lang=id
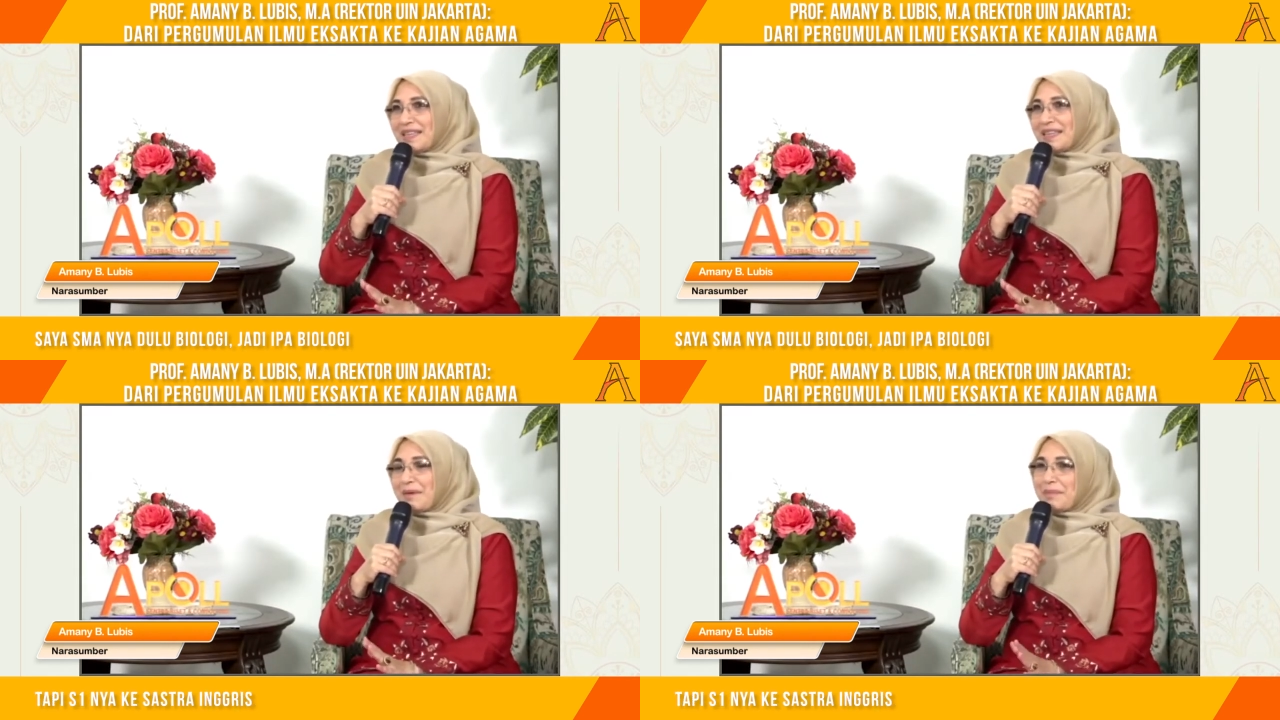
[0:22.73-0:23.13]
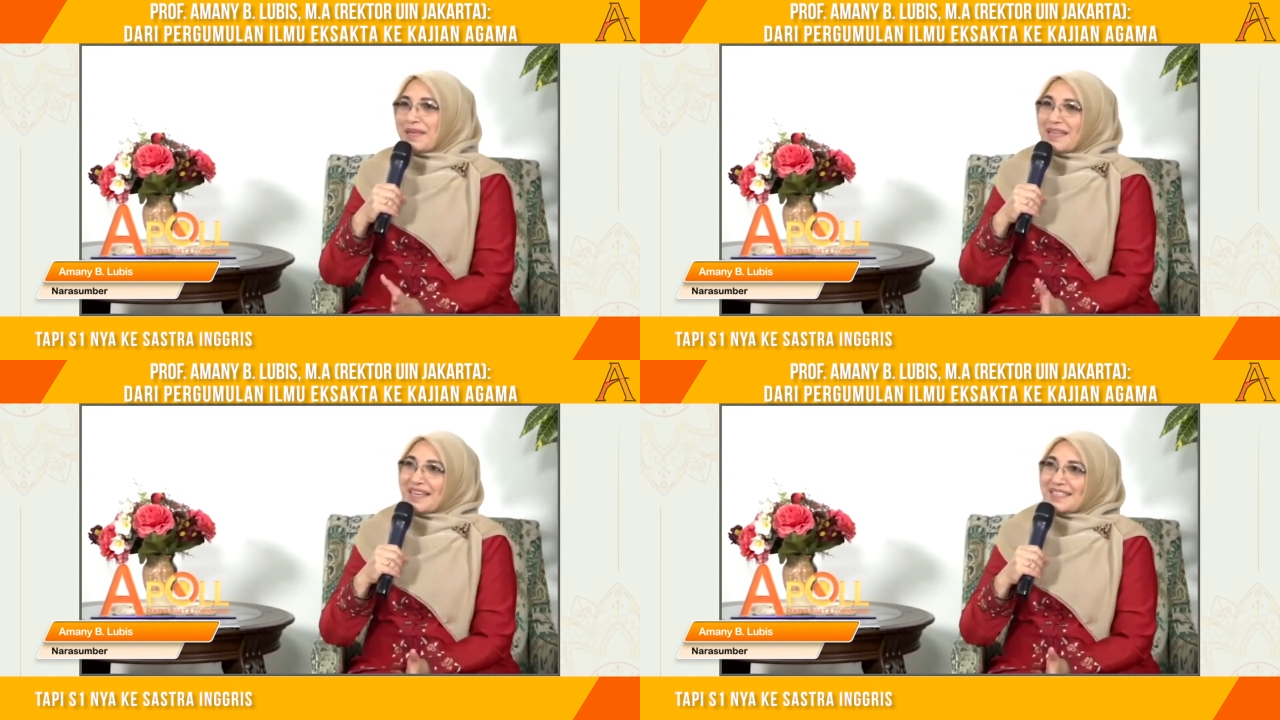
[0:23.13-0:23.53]

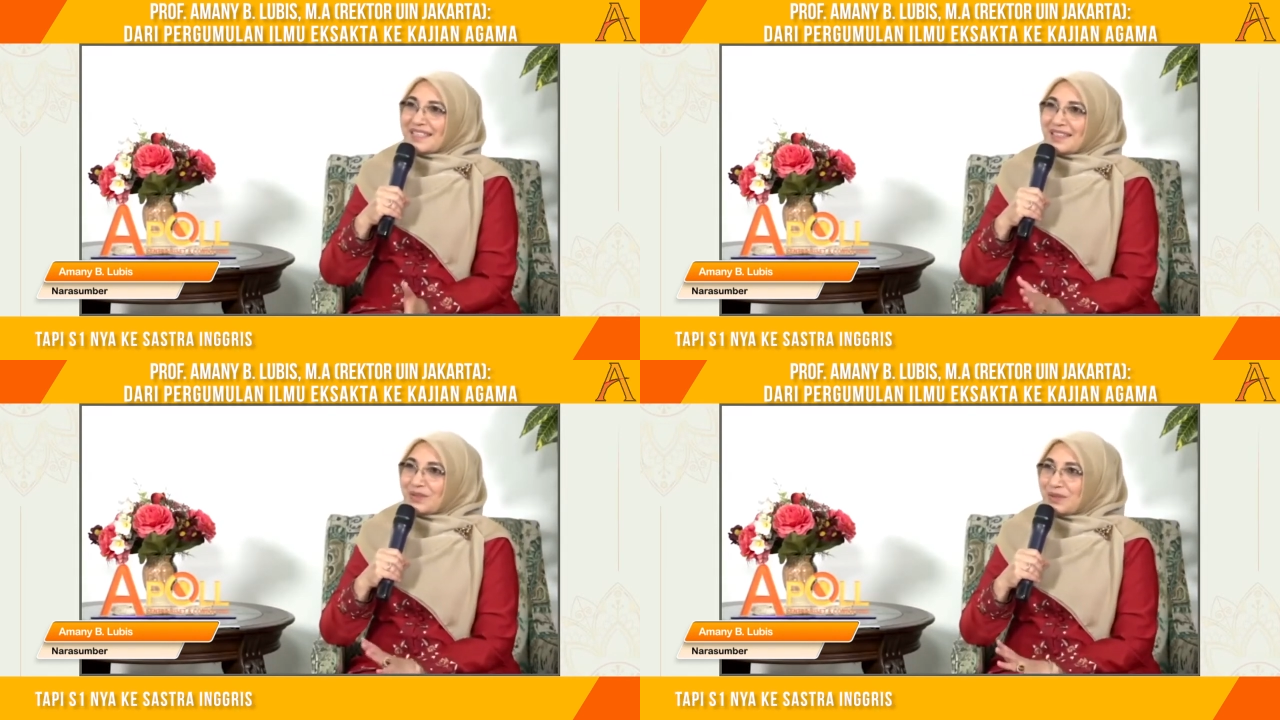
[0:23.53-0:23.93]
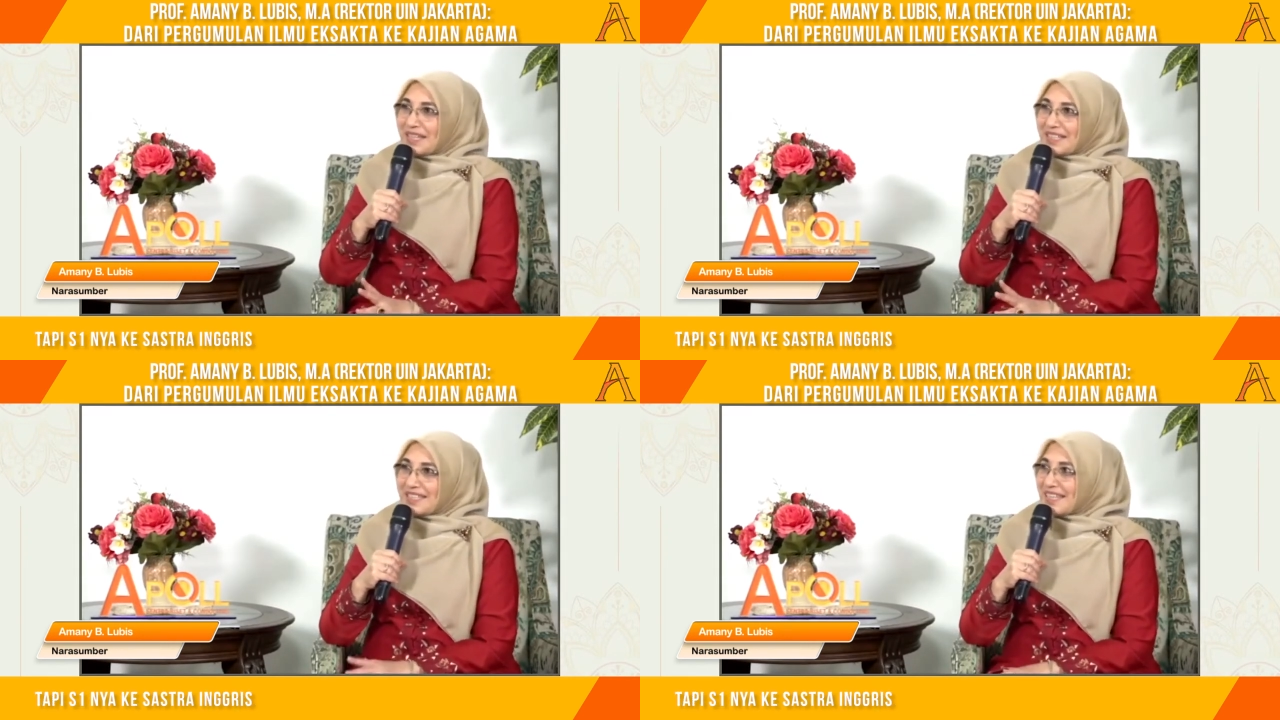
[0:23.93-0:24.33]
Tapi S1-nya
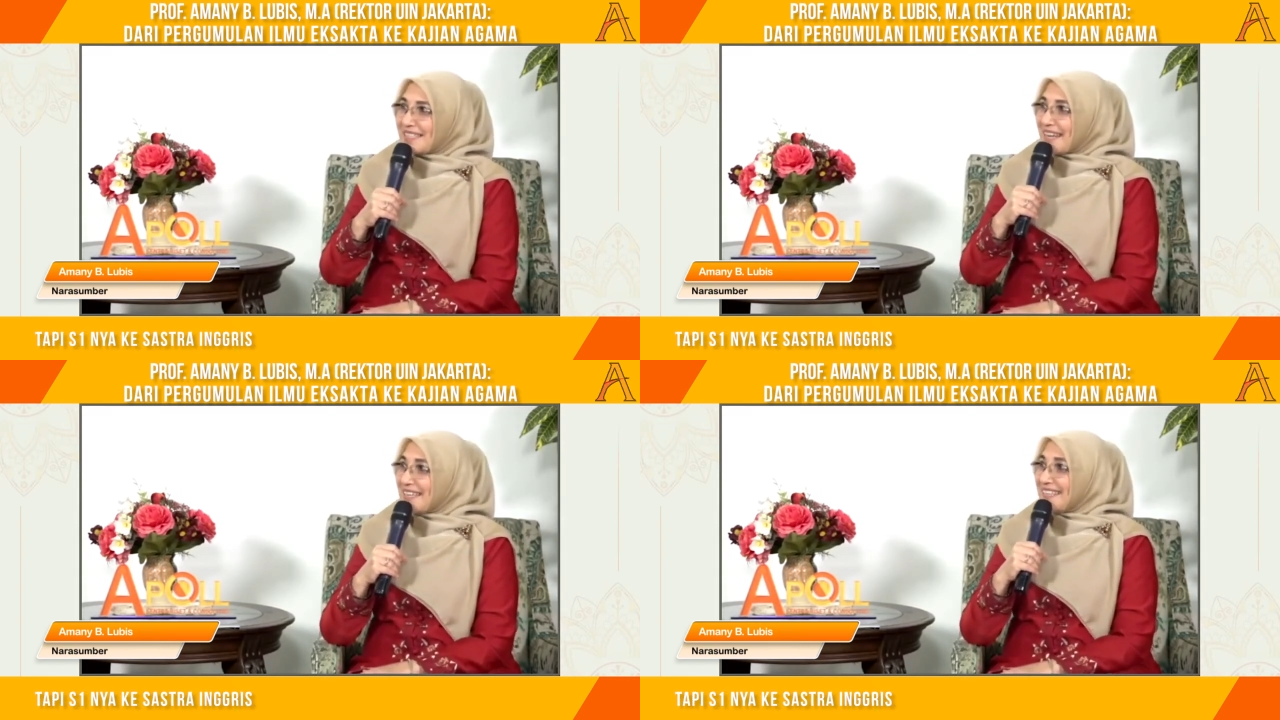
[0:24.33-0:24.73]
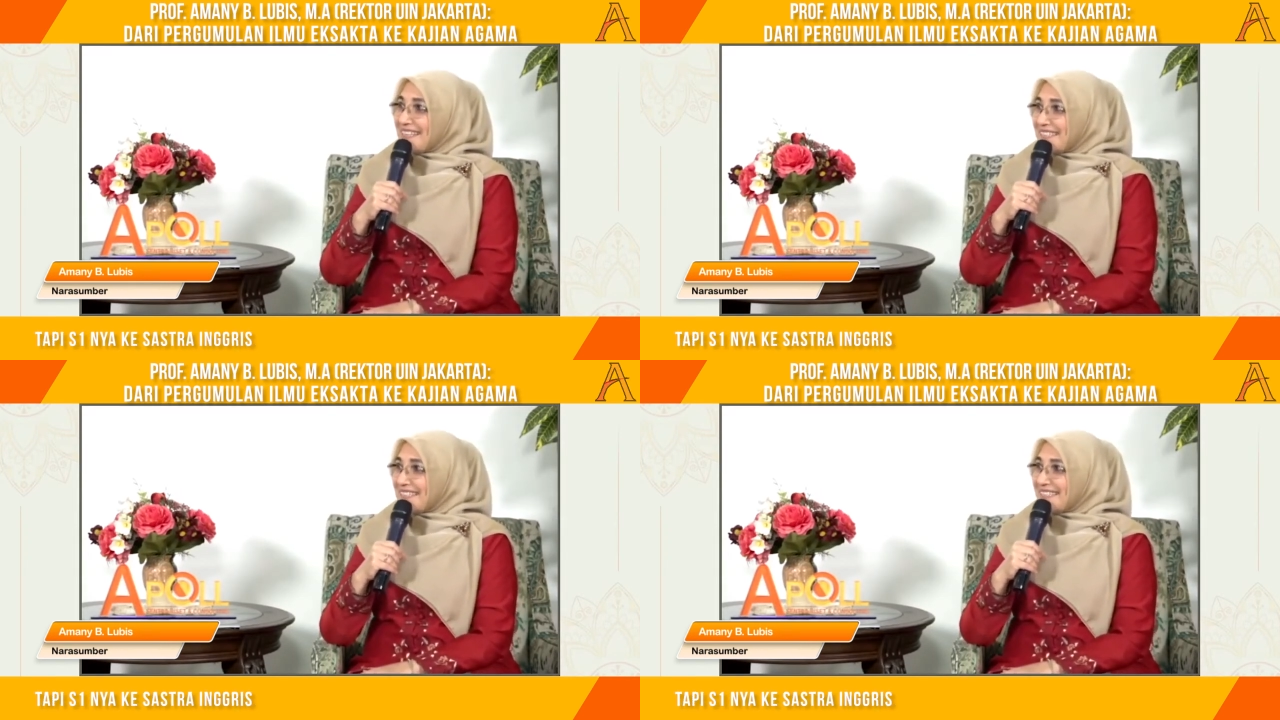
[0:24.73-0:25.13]
ke sastra Inggris